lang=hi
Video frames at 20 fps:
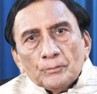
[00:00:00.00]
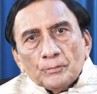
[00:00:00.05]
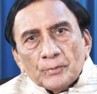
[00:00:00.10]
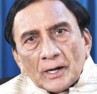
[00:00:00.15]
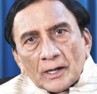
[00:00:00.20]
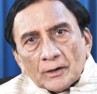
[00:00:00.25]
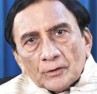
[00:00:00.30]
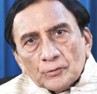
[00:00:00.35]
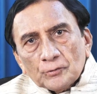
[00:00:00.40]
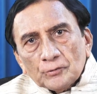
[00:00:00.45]

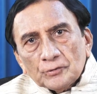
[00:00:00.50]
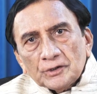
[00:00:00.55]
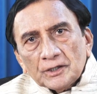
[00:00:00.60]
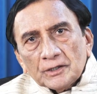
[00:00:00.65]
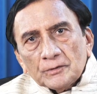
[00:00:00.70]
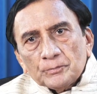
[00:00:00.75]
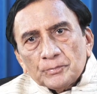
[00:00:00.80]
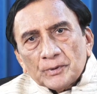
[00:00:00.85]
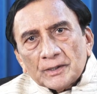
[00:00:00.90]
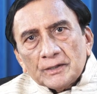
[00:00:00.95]

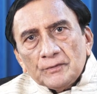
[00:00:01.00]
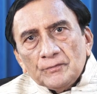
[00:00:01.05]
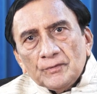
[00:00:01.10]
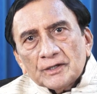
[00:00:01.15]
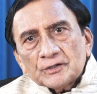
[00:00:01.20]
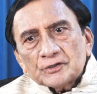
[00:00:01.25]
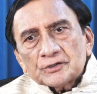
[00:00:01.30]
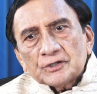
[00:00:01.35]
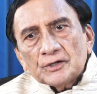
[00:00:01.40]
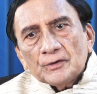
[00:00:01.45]
प्राकृतिक
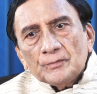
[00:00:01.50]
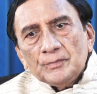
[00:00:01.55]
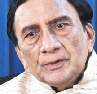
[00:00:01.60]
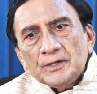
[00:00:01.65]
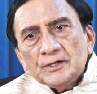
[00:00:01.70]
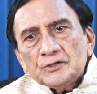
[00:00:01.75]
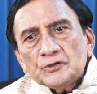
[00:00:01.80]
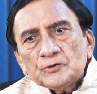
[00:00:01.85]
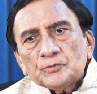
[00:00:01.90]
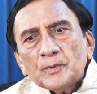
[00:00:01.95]
परिवेश के
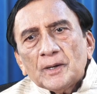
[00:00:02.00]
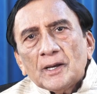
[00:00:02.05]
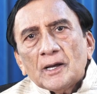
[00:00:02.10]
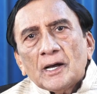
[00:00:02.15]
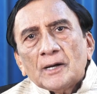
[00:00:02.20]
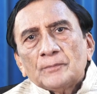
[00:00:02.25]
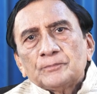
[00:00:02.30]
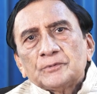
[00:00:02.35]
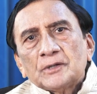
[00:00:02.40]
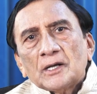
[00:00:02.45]
बीच में
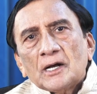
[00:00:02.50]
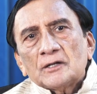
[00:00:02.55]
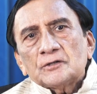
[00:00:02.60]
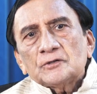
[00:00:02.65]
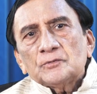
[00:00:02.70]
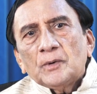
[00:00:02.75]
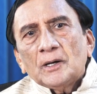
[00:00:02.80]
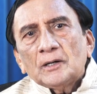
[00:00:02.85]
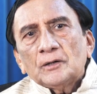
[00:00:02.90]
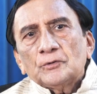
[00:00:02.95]
आप
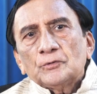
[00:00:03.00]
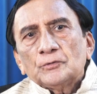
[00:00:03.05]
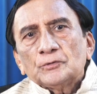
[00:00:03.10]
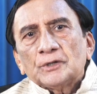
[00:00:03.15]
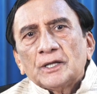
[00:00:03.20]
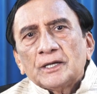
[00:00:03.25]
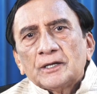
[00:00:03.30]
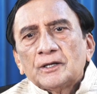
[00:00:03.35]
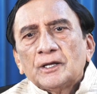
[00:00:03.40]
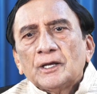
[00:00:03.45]
ताजमहल को
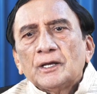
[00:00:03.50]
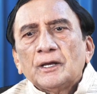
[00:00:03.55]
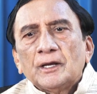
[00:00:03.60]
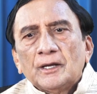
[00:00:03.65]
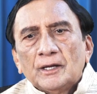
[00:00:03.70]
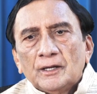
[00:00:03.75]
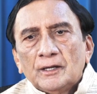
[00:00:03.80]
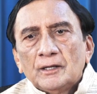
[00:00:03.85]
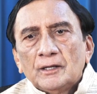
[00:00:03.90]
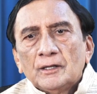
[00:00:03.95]
देखेंगे